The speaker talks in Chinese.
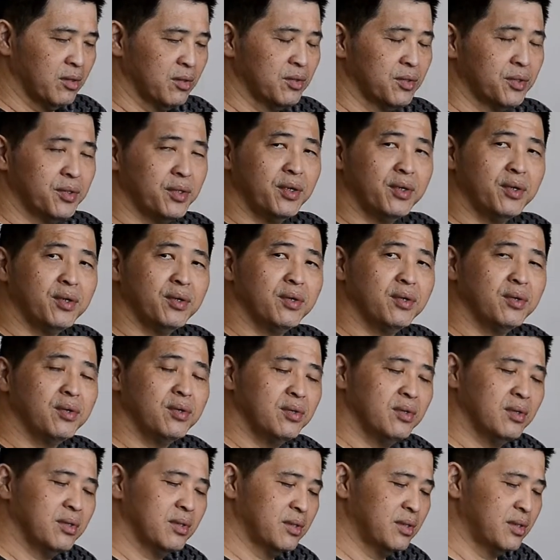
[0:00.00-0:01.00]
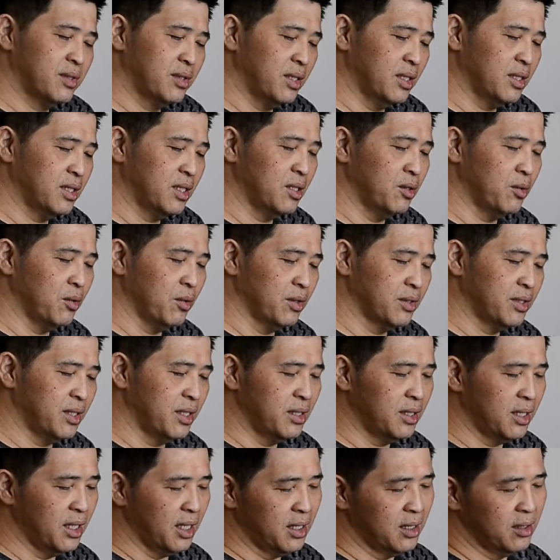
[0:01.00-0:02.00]
So，这次我
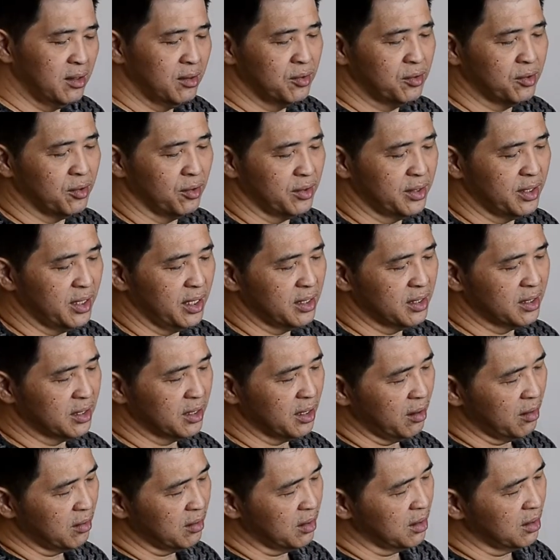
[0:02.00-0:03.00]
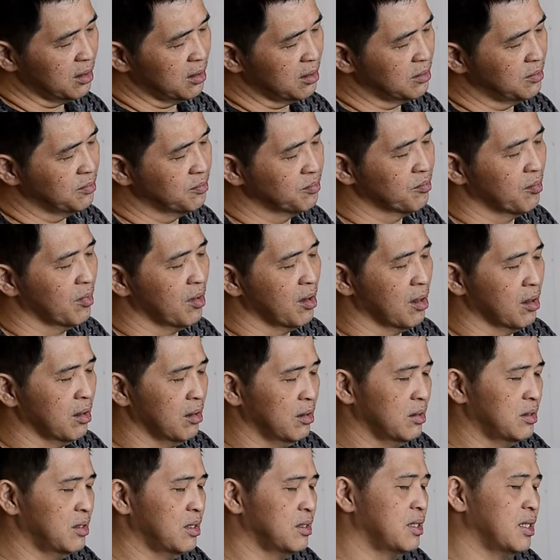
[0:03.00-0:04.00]
今天所介绍的
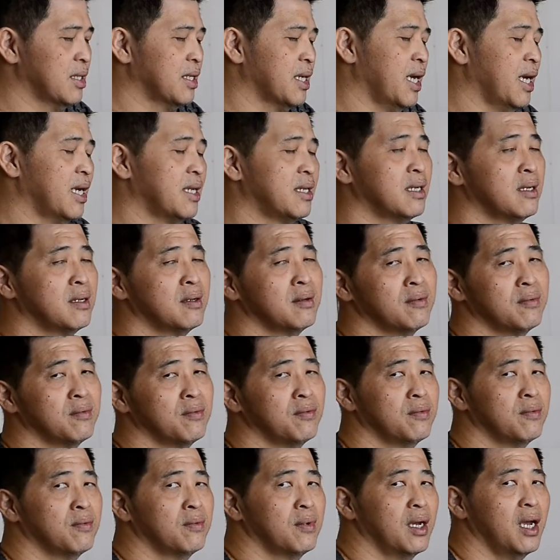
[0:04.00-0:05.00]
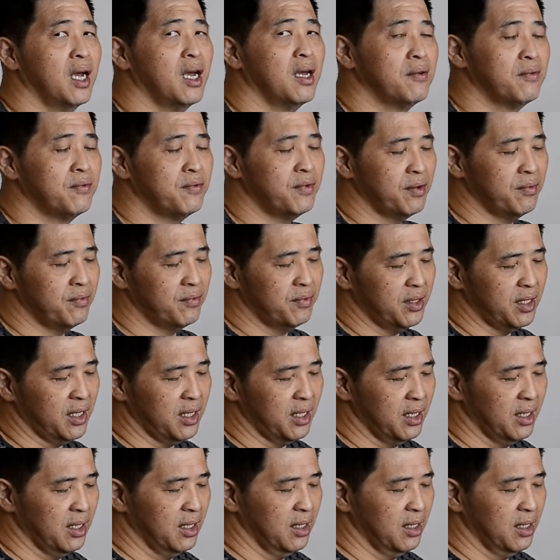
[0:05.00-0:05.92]
是这 Canon M50.